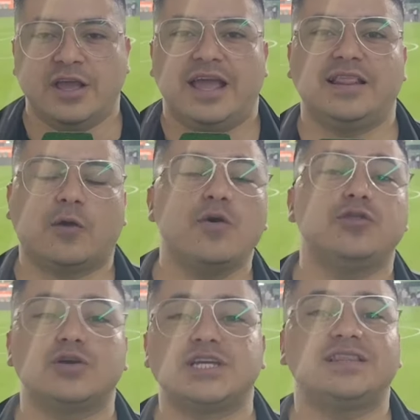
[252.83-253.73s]
El
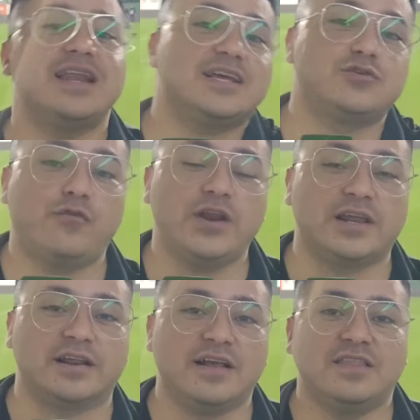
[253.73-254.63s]
descuento de Central y a
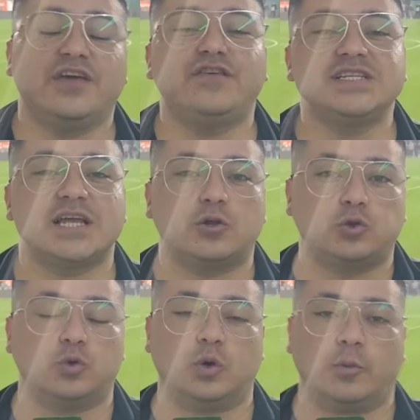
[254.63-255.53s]
sufrir. Defensa lo
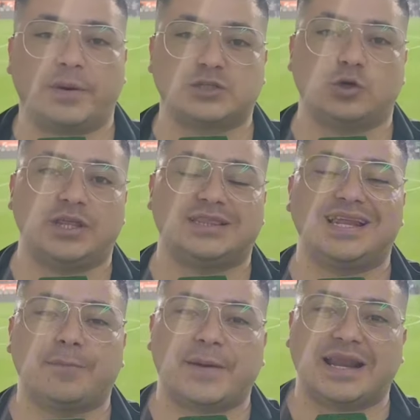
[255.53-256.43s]
tuvo, pasó de
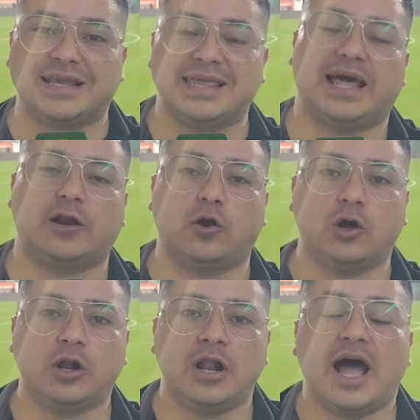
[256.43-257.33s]
tener para
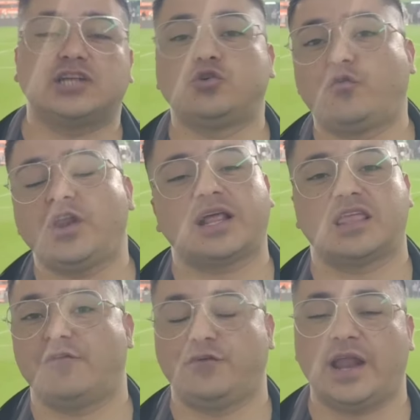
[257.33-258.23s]
liquidarlo a sufrir
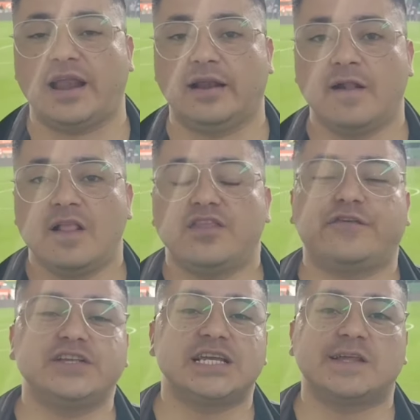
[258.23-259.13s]
hasta el final.
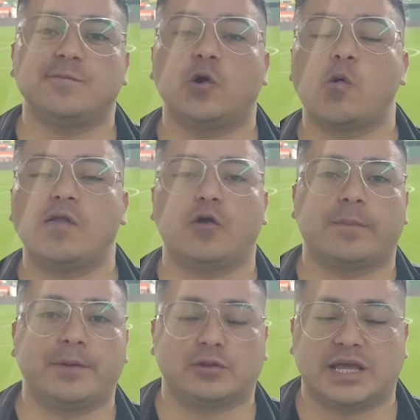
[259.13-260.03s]
Defensa terminó jugando
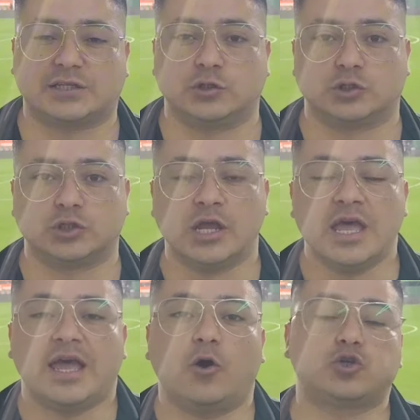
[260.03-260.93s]
los pelotazos.
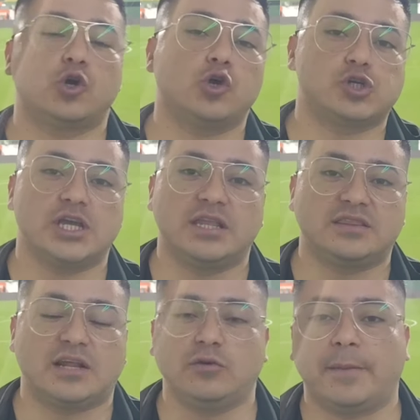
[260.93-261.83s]
Osorio sigue
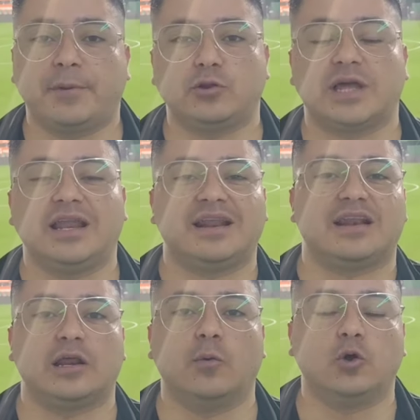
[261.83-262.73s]
entrando y la pelota le
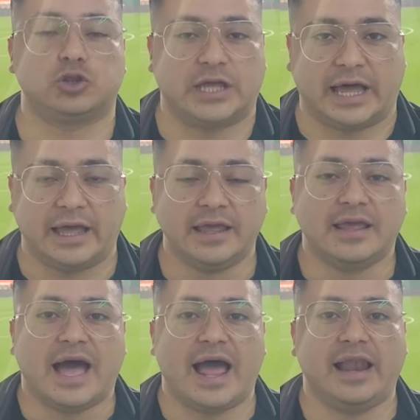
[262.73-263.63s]
rebota
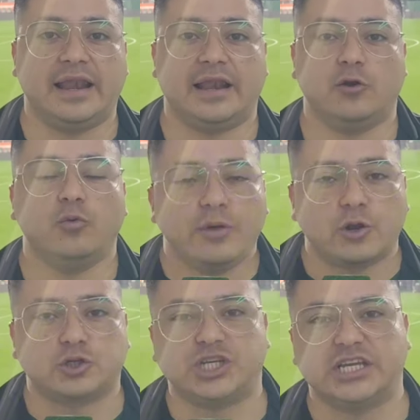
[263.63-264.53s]
al número
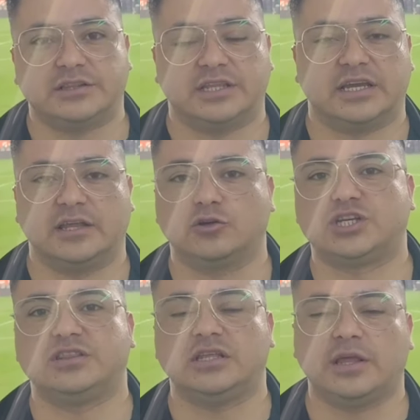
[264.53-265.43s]
número 7, que no
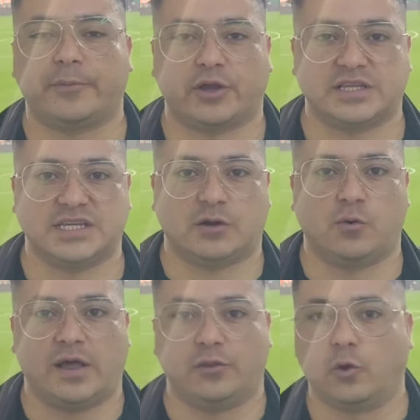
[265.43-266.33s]
se entiende por qué sigue
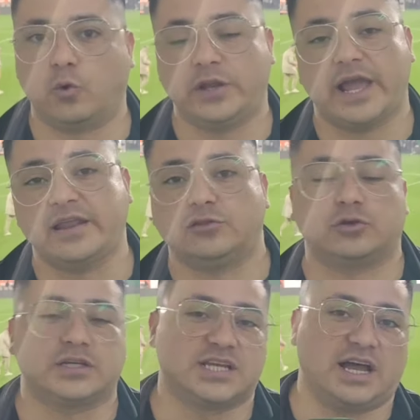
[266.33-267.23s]
jugando. Julián
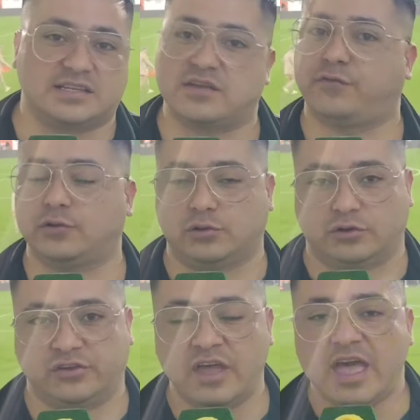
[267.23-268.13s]
entró a sacarse
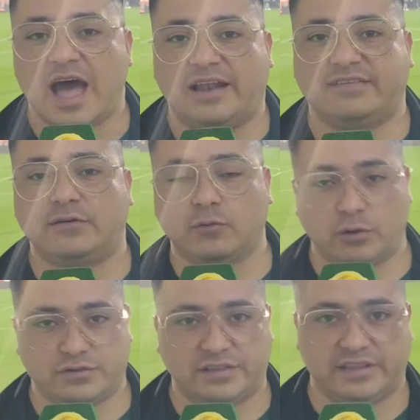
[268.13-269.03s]
fotos al
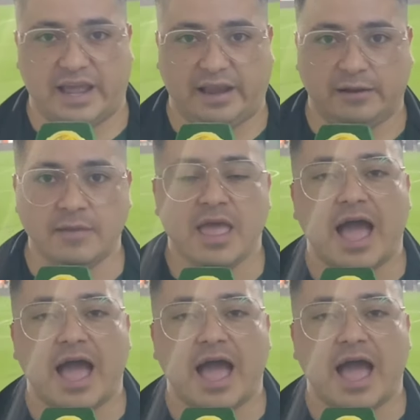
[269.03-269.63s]
círculo central.